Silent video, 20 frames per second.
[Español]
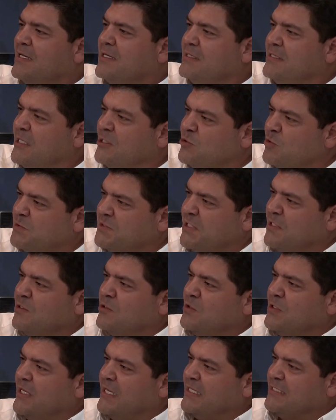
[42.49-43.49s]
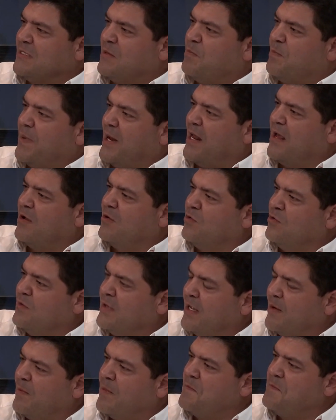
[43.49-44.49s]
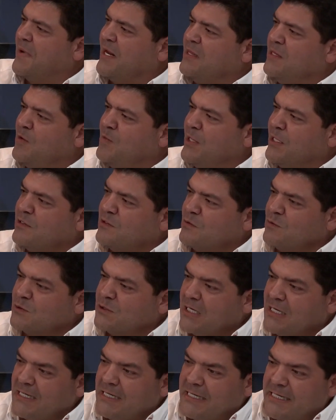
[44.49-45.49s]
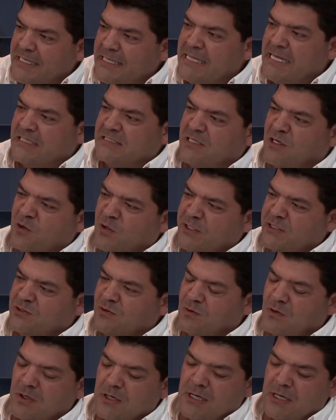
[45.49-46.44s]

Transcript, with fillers: de subsidios de desempleo, de emprendimientos, y así lo hizo.